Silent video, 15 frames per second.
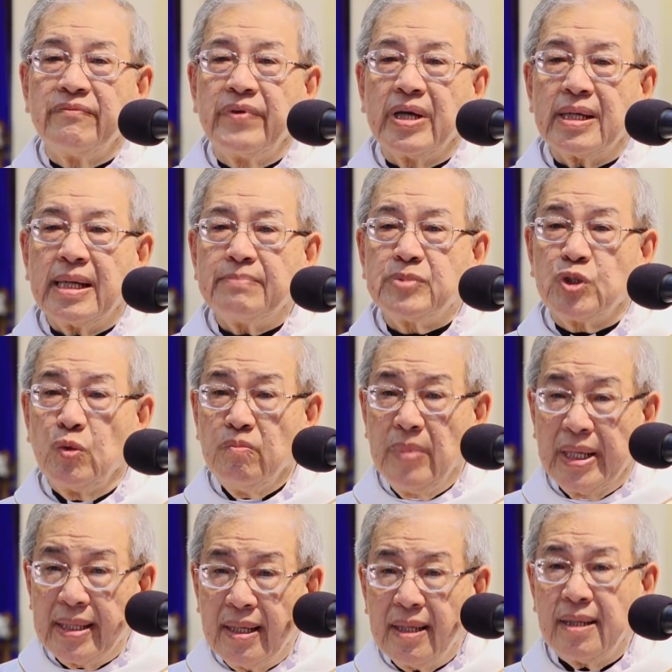Việt Nam chúng
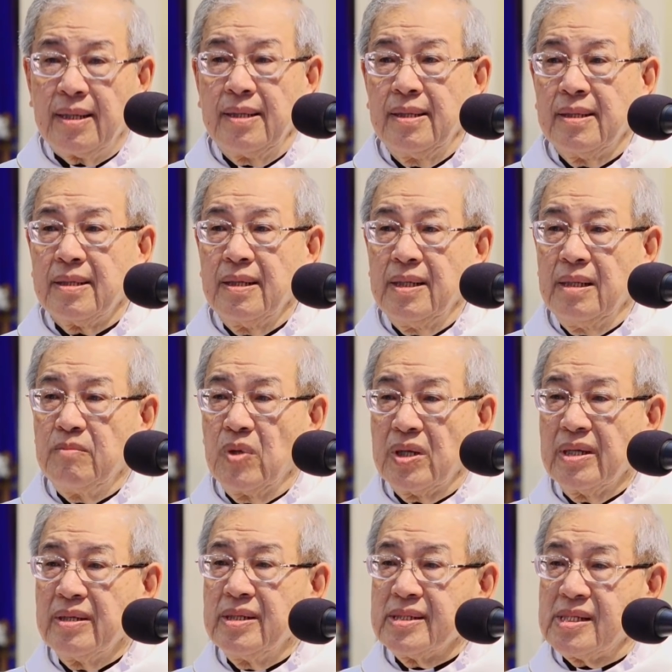mình đó đó là một
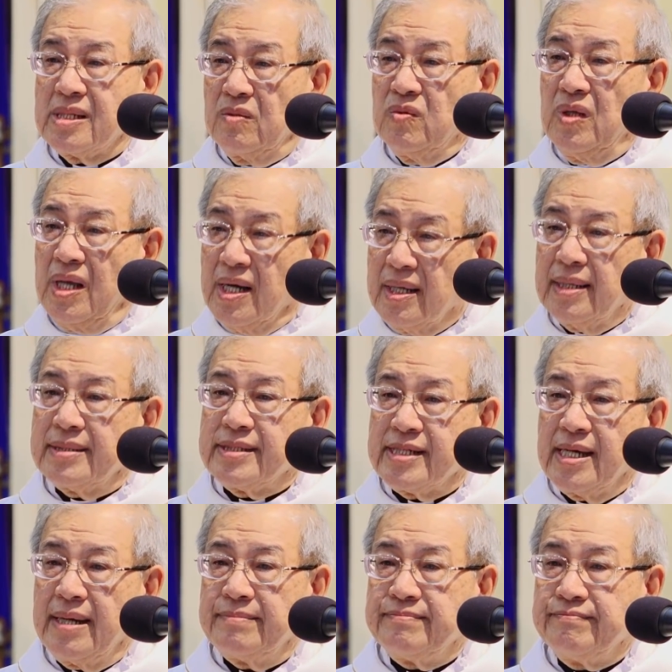cái gương xấu lớn anh
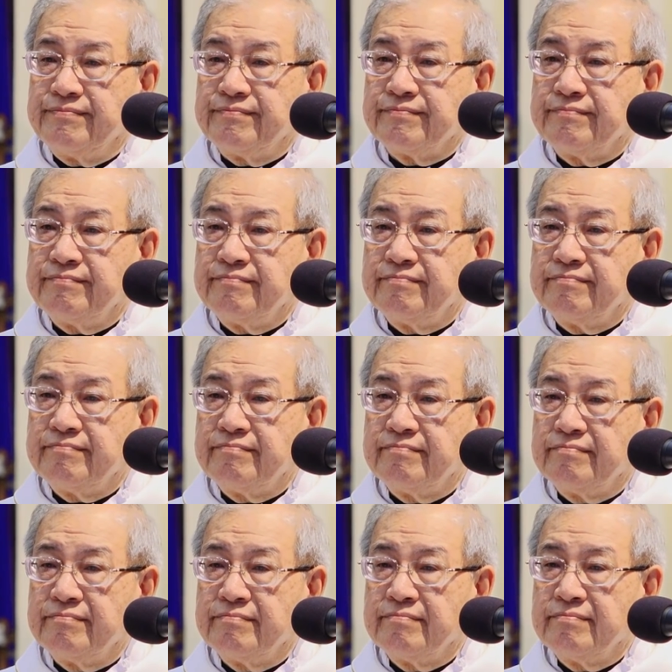chị em
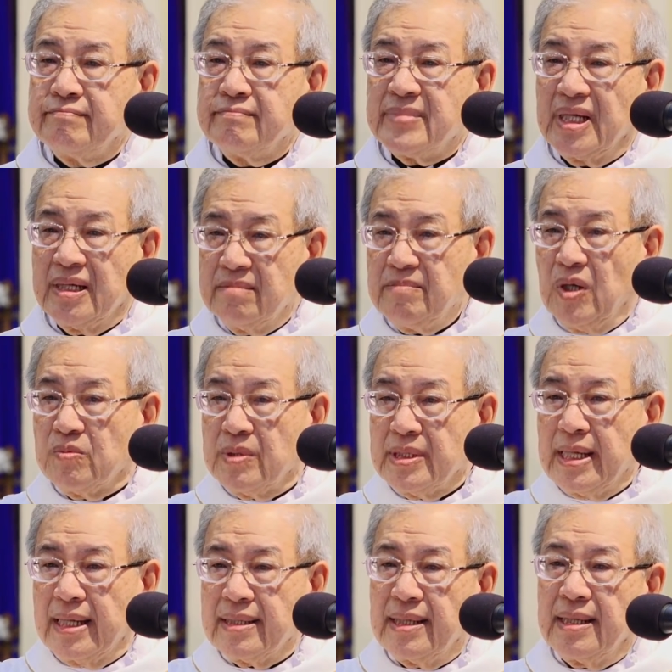thử một cái
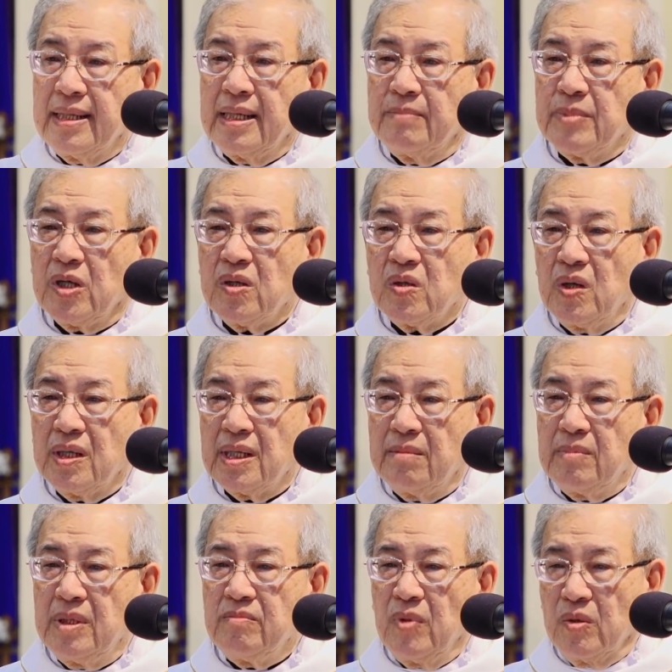gia đình nào mà các con
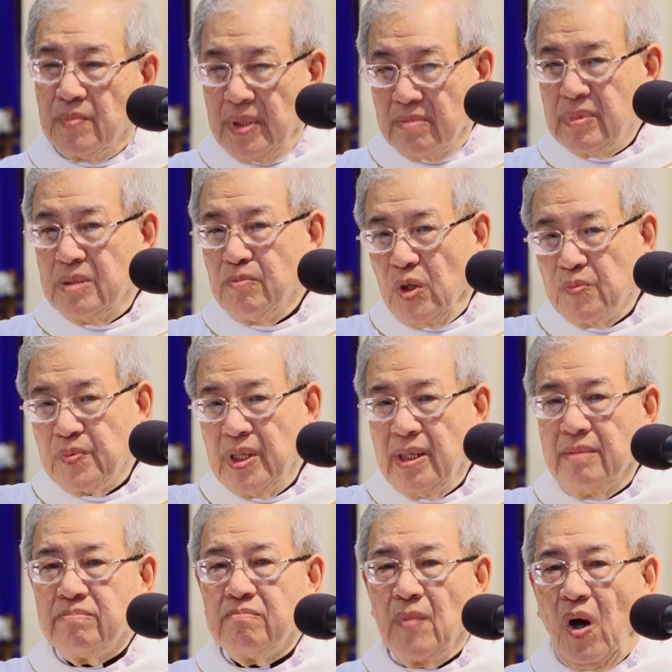làm linh mục mà ông linh mục đó
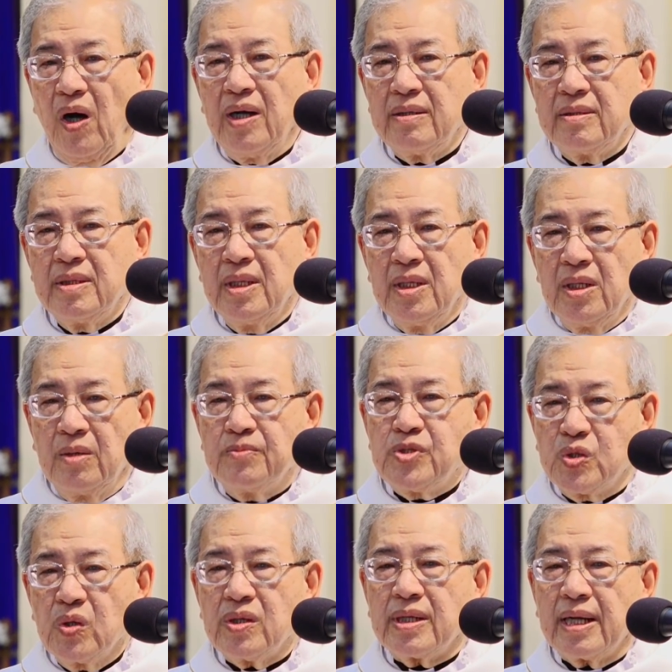ông bỏ ông
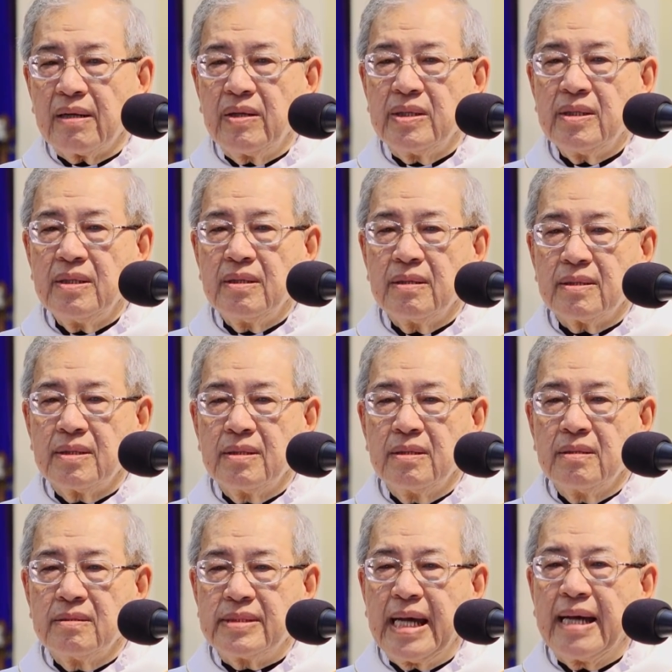xuất ra coi
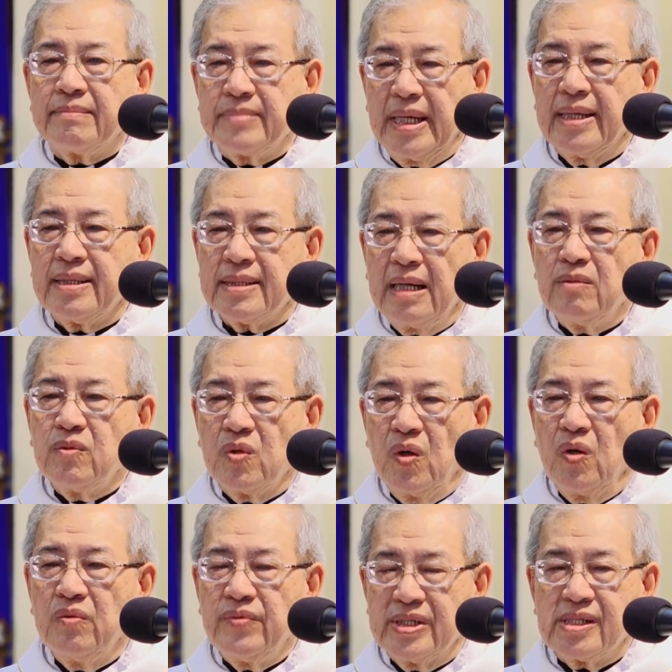cha mẹ đau
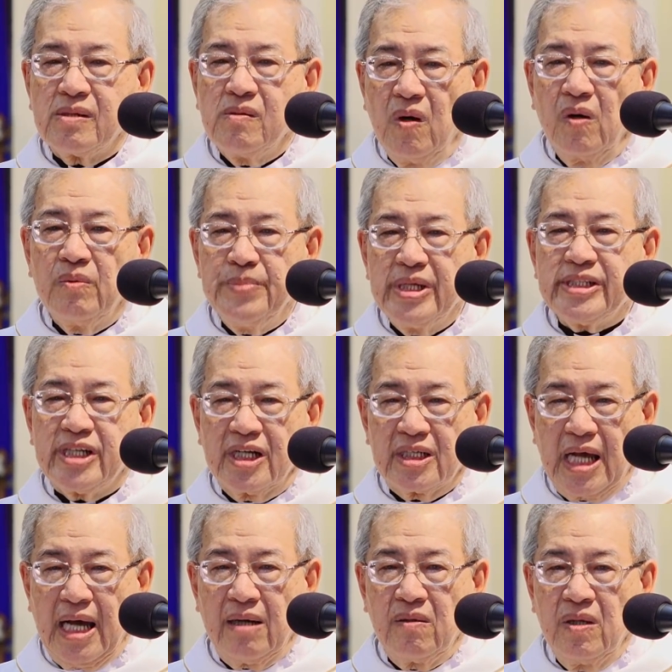khổ và xấu hổ biết chừng
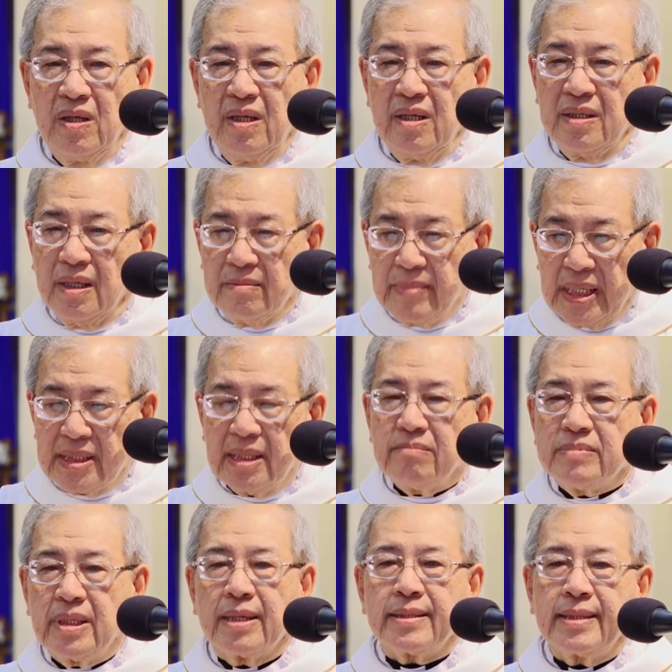nào nhưng mà
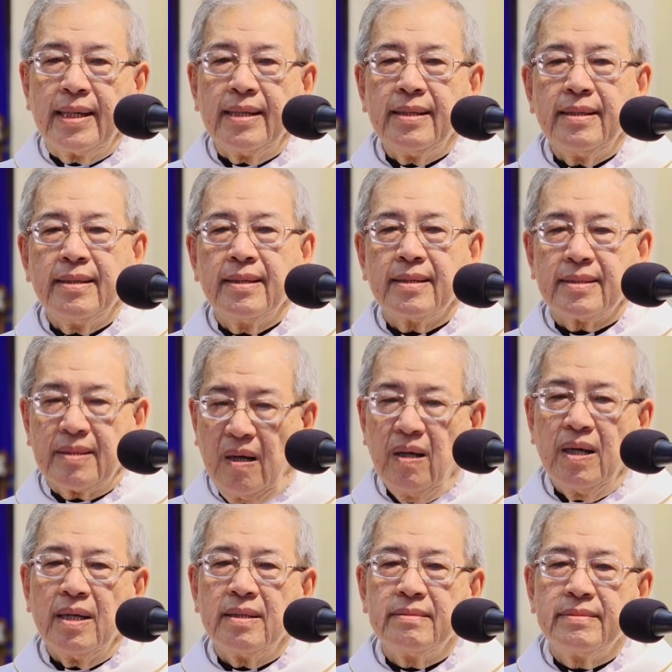trong thực tế có